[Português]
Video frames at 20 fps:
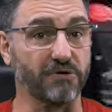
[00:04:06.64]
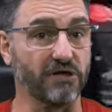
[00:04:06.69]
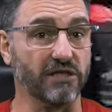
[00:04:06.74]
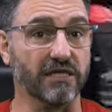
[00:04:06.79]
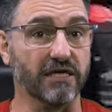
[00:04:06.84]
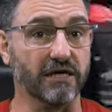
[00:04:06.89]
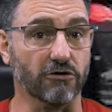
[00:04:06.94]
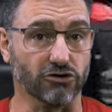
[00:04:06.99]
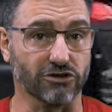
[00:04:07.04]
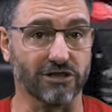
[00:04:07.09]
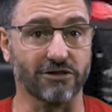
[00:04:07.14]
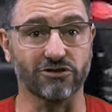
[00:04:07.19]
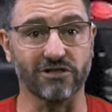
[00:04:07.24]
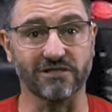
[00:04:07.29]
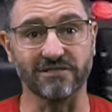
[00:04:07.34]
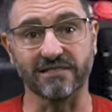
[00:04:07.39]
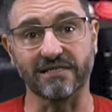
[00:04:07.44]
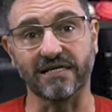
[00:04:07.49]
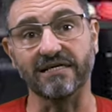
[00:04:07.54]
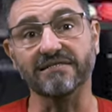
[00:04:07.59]
pneus, né,
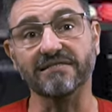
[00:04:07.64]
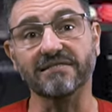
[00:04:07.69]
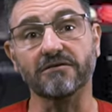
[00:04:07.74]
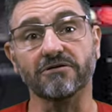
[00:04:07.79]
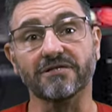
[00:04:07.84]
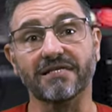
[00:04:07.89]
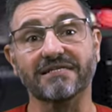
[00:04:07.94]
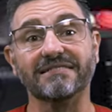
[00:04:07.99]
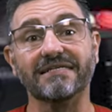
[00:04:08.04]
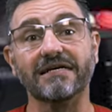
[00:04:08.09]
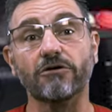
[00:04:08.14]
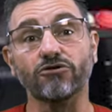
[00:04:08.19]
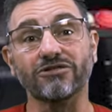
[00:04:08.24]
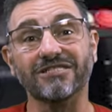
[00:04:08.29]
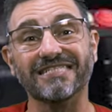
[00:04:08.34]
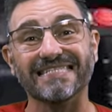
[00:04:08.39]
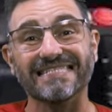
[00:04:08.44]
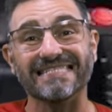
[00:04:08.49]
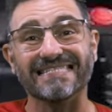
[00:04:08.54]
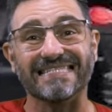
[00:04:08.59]
215, 55,
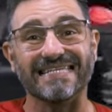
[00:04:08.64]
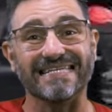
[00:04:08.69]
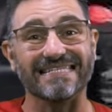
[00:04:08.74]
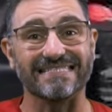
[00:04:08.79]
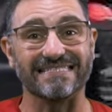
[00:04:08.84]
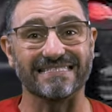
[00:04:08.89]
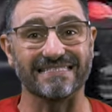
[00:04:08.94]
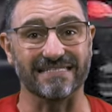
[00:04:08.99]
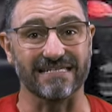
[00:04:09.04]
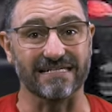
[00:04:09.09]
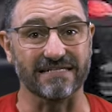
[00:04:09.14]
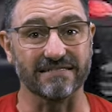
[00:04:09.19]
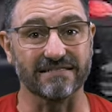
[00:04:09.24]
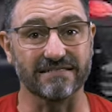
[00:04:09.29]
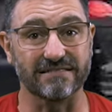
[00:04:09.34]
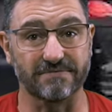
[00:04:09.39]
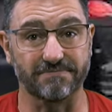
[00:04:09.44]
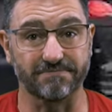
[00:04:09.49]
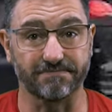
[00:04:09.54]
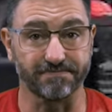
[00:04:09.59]

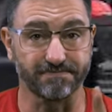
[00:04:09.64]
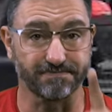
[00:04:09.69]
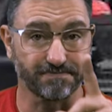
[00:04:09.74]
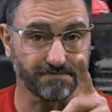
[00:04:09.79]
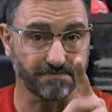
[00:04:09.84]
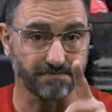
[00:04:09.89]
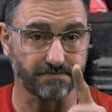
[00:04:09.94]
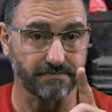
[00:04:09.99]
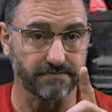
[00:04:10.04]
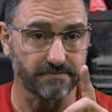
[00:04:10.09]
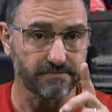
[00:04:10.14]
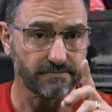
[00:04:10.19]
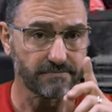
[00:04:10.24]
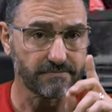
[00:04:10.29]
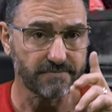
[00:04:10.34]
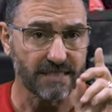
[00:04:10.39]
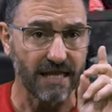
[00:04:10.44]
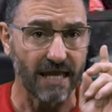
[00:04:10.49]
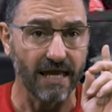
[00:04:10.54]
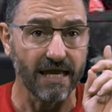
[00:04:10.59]
16.
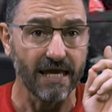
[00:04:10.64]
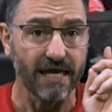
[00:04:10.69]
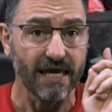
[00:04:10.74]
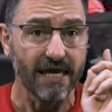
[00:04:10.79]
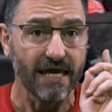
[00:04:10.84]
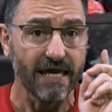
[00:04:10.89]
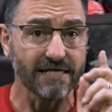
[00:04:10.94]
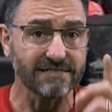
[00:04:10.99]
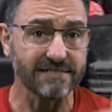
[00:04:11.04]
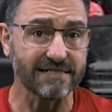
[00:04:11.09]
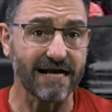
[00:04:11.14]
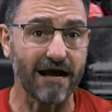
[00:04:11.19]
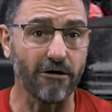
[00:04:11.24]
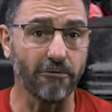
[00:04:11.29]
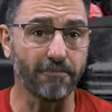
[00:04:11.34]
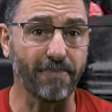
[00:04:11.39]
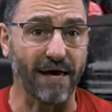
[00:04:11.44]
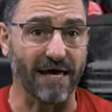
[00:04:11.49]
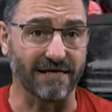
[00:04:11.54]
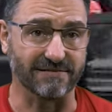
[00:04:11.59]
Esse
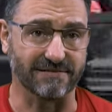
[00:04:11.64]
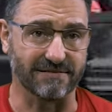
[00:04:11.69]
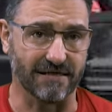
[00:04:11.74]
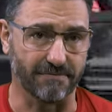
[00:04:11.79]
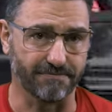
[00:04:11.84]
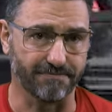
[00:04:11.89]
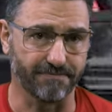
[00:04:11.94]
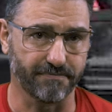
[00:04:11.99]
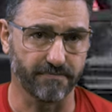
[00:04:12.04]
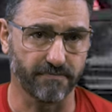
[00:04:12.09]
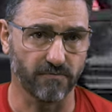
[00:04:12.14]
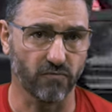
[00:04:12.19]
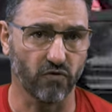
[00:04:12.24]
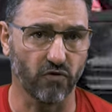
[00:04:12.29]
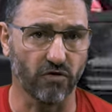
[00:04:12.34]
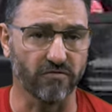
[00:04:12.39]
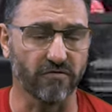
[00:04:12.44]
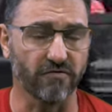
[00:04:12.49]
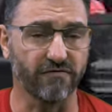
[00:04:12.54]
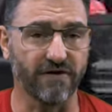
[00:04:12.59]
carro pesa,
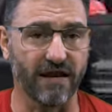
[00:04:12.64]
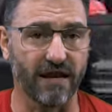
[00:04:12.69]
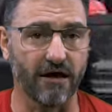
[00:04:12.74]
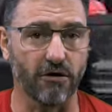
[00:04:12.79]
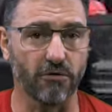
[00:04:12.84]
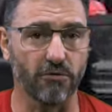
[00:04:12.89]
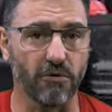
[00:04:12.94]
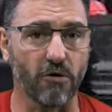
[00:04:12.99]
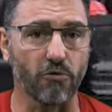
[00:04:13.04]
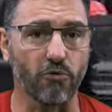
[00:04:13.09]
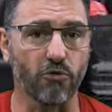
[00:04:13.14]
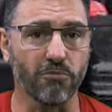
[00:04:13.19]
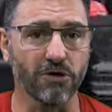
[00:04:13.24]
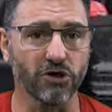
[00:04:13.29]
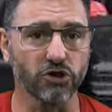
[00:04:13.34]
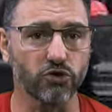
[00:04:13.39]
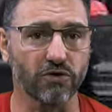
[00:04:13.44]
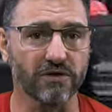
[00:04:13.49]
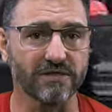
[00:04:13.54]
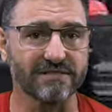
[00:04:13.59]
eu vou falar
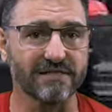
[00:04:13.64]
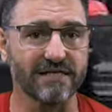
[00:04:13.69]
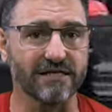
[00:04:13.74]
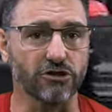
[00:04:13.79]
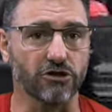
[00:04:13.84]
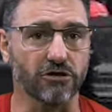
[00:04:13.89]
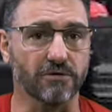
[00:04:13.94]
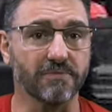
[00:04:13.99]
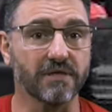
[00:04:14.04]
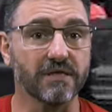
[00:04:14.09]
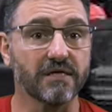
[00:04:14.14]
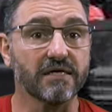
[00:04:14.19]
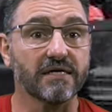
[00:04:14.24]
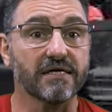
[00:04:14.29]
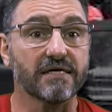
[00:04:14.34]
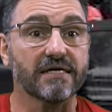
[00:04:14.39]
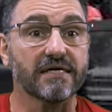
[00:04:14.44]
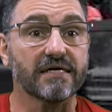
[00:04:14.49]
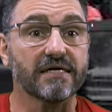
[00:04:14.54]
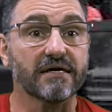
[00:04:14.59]
algumas coisas aí, ó.
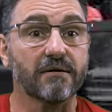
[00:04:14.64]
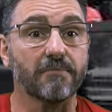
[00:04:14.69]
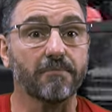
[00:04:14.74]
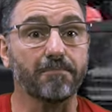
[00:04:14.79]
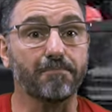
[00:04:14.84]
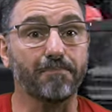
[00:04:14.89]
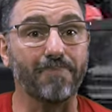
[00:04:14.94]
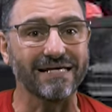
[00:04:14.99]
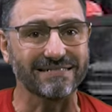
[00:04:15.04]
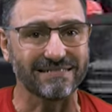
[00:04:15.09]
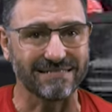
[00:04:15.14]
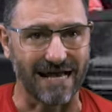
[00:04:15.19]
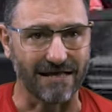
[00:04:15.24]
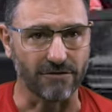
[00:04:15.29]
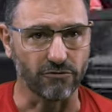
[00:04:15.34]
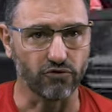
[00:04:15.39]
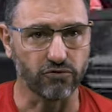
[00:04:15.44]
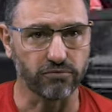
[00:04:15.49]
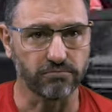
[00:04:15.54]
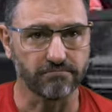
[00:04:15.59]

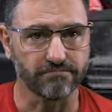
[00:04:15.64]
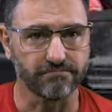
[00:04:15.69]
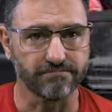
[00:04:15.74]
Pesado,